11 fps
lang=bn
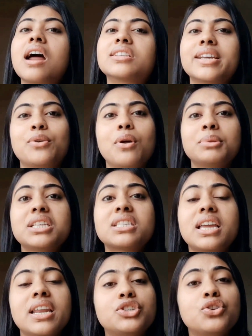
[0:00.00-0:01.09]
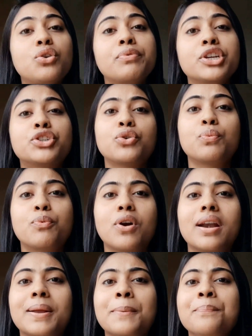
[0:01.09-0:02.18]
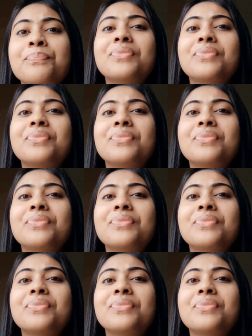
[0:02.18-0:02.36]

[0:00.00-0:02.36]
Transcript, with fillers: আর যে এগুলো আমাদের স্কিনের জন্য ভীষণ উপকারী